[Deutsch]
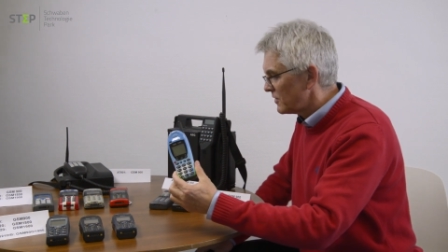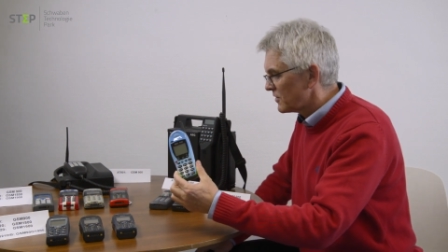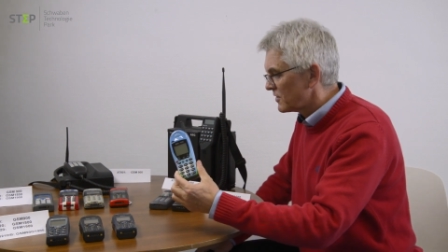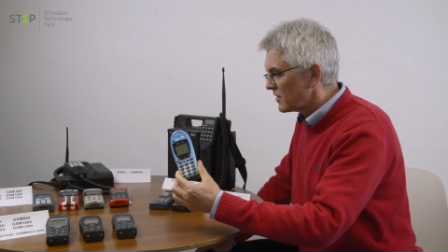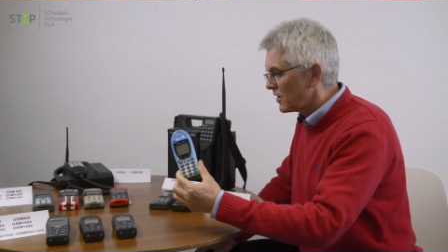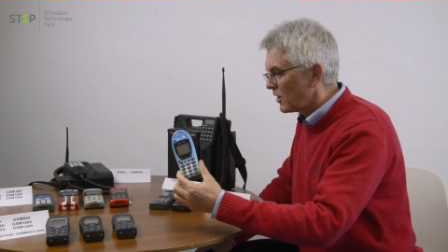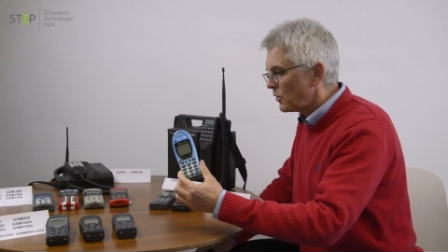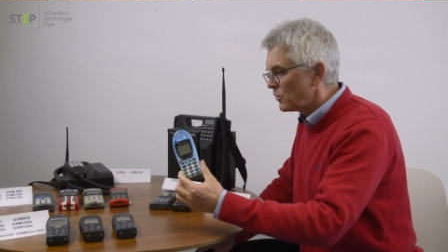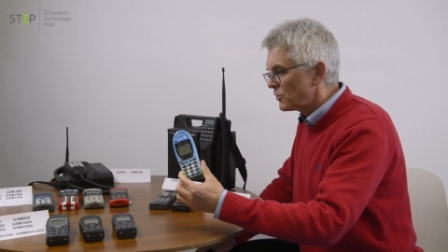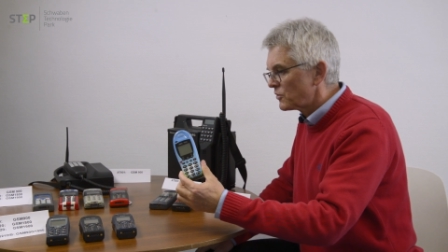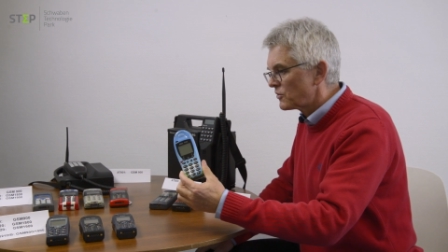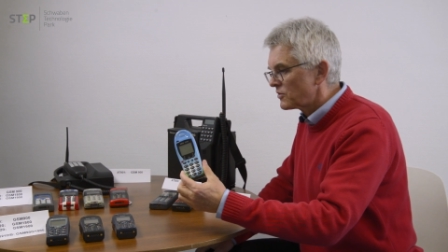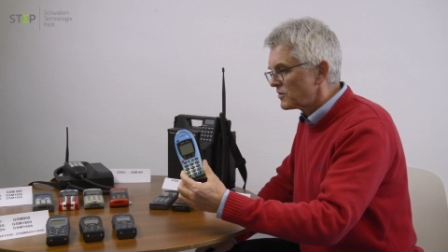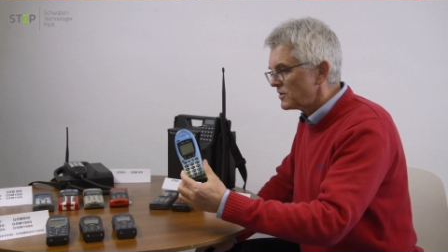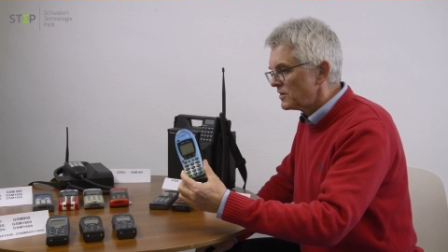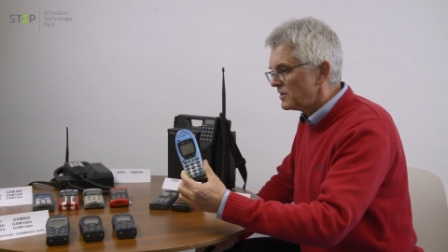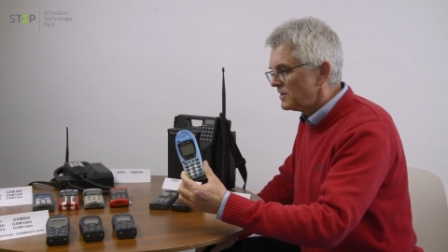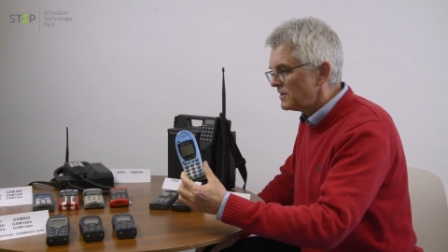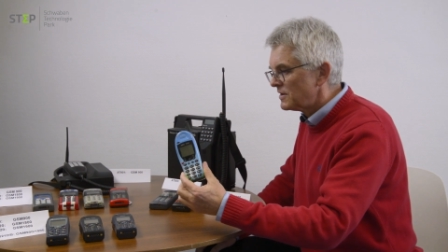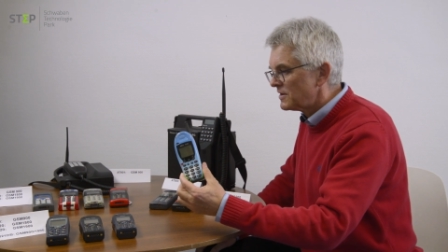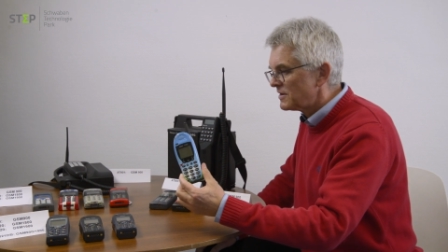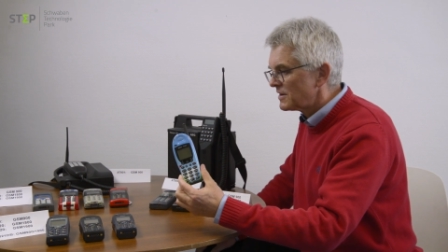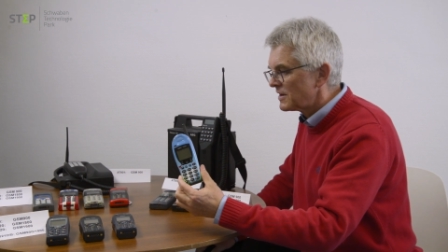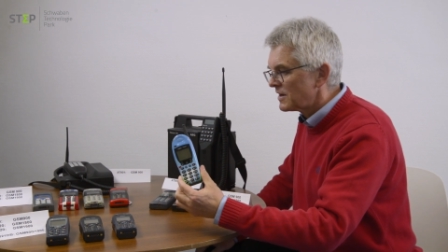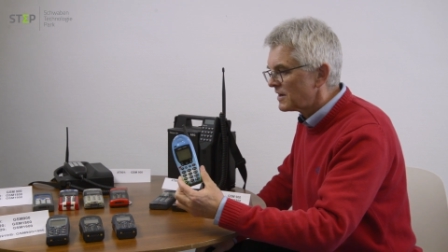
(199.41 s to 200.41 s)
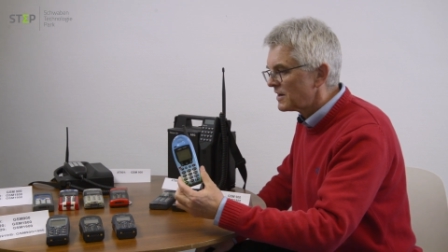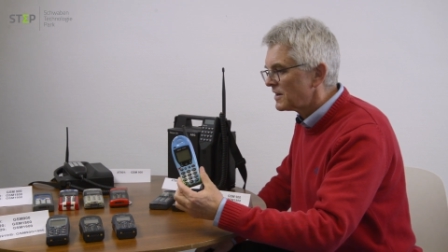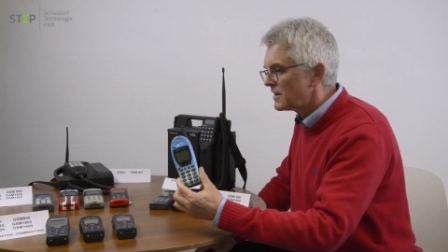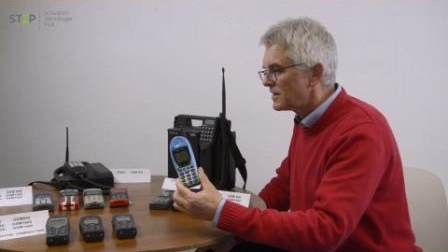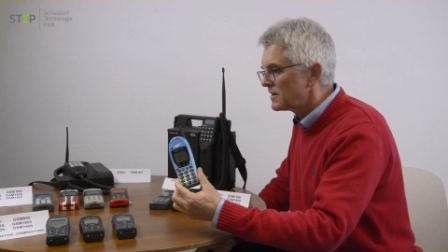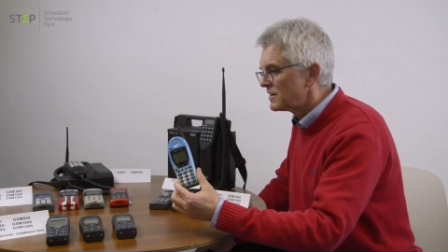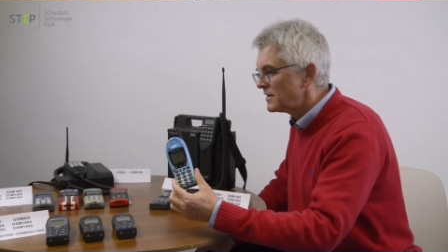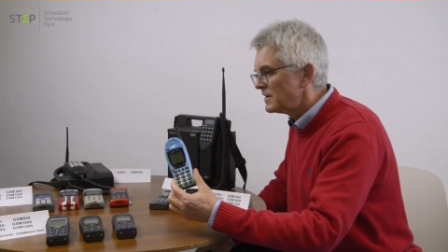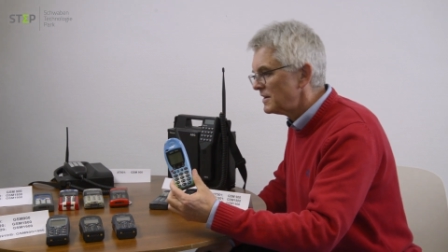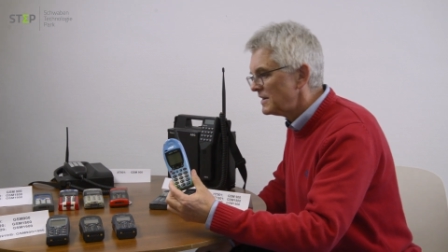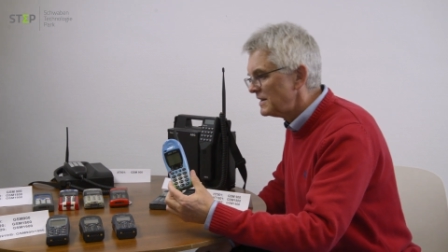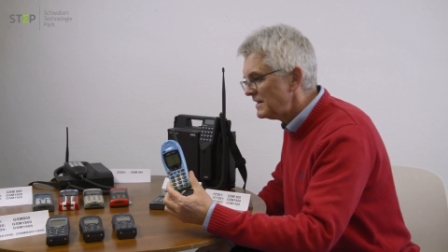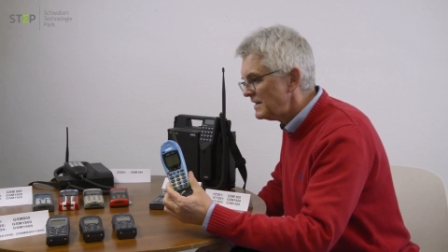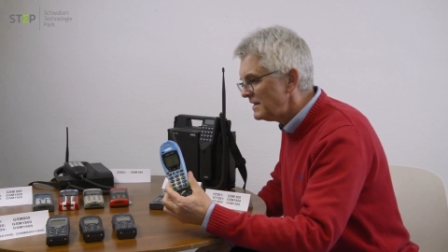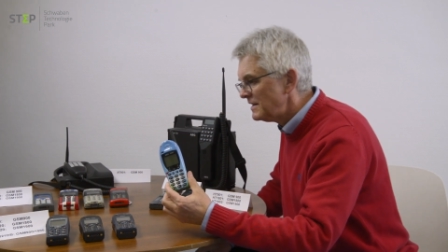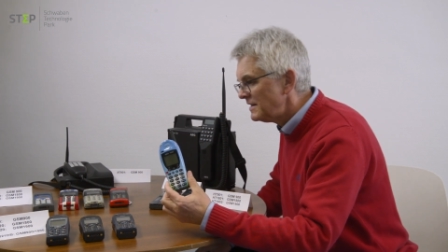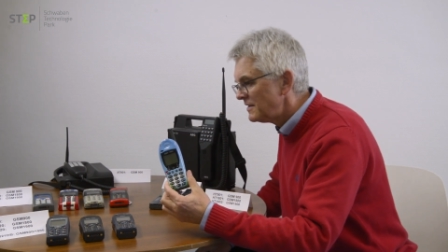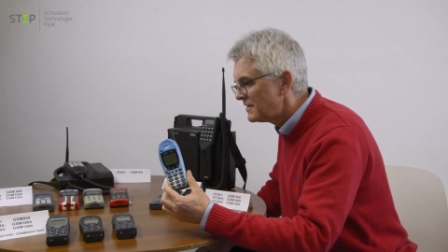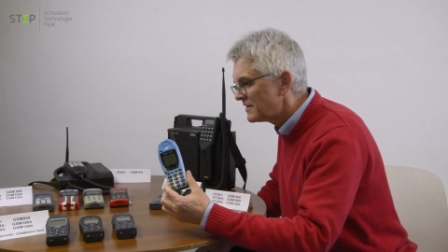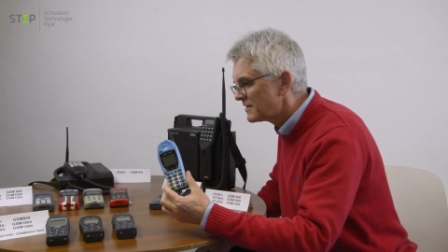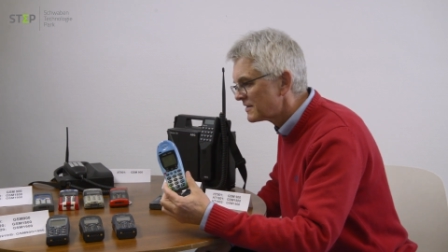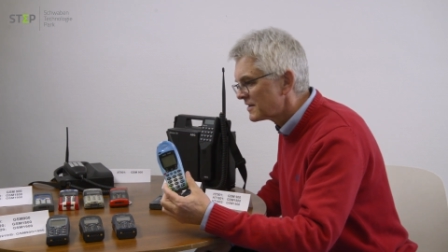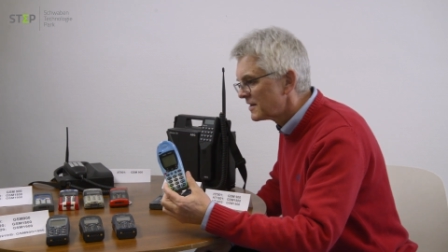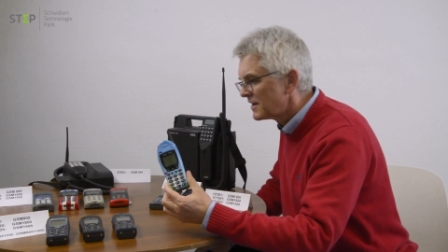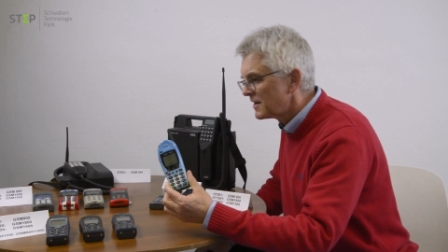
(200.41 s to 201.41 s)
es hausintern
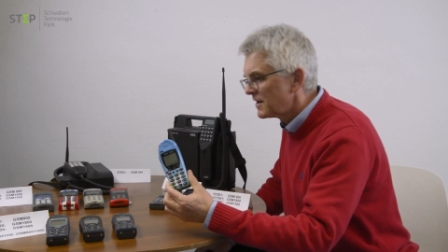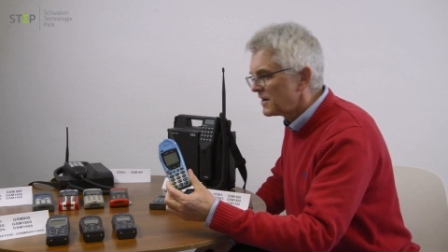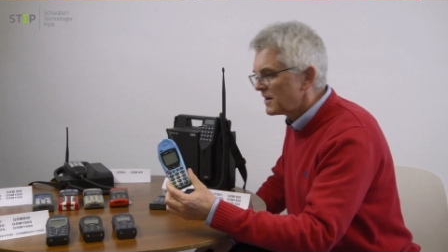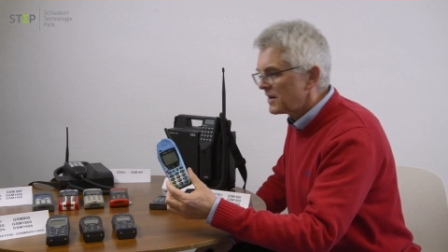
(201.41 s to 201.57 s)
hieß,